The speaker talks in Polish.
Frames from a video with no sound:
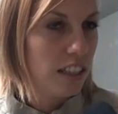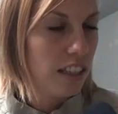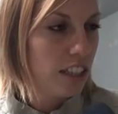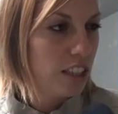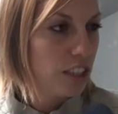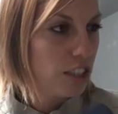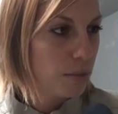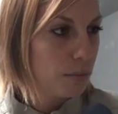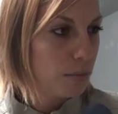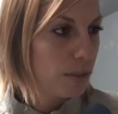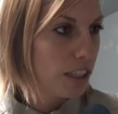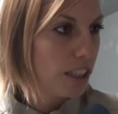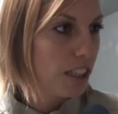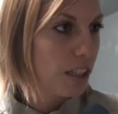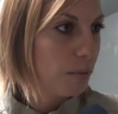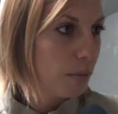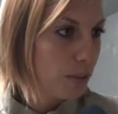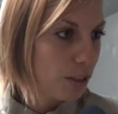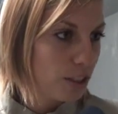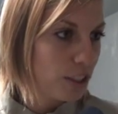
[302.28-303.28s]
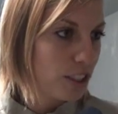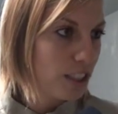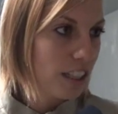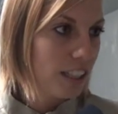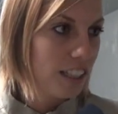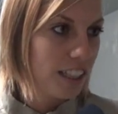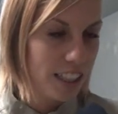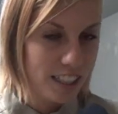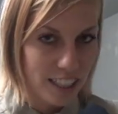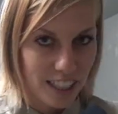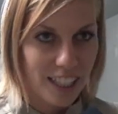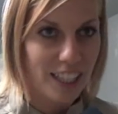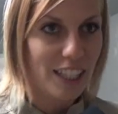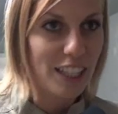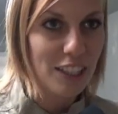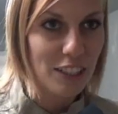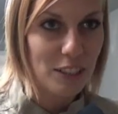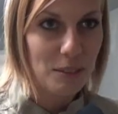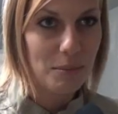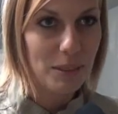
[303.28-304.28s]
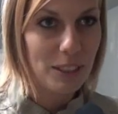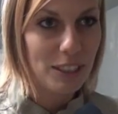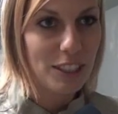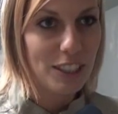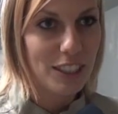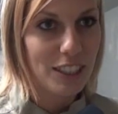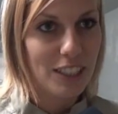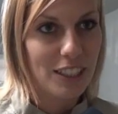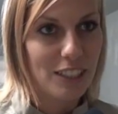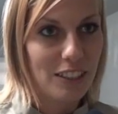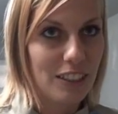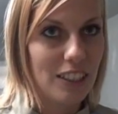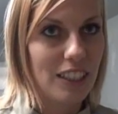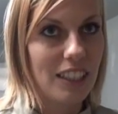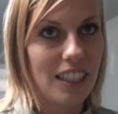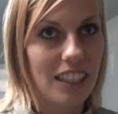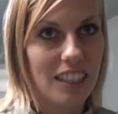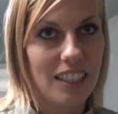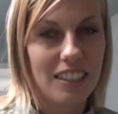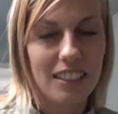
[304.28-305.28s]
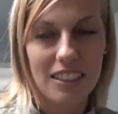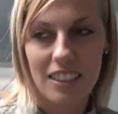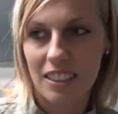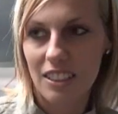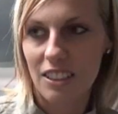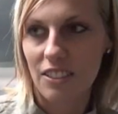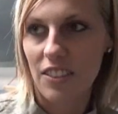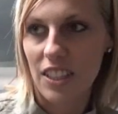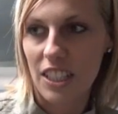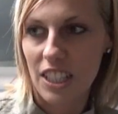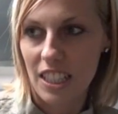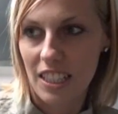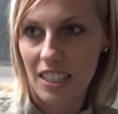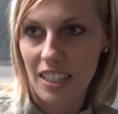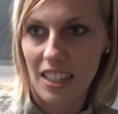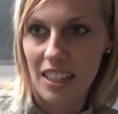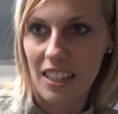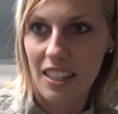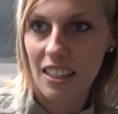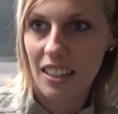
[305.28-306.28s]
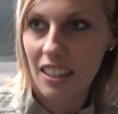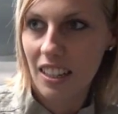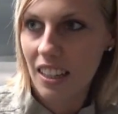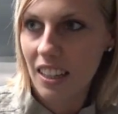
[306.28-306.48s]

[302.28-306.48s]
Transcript: najszybciej, najprościej, najtaniej robić, tylko jednak zważać na,